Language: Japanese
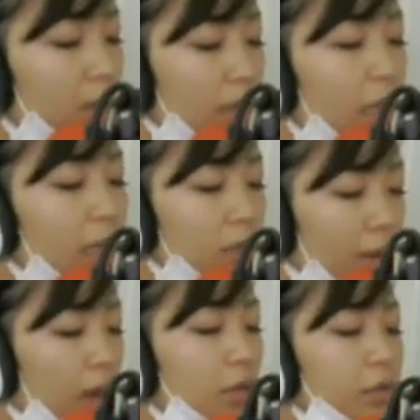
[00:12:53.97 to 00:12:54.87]
定員
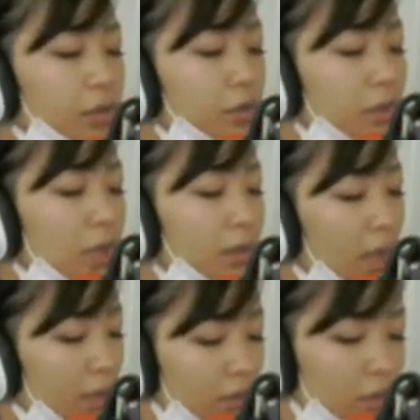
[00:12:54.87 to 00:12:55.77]
は抽選
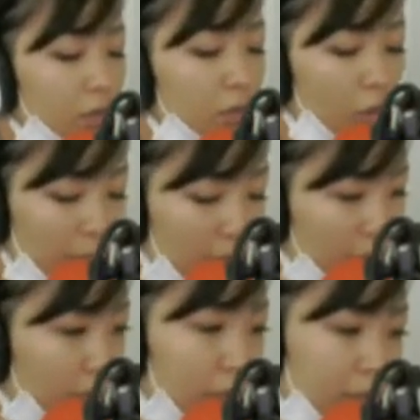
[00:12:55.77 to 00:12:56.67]
で25名
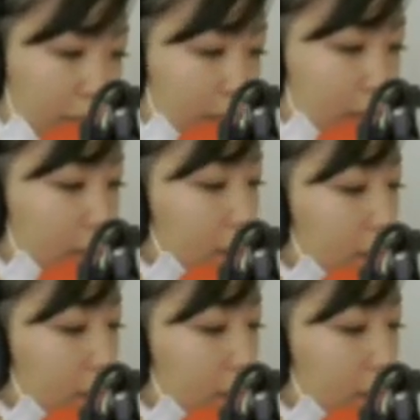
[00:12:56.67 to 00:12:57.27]
となります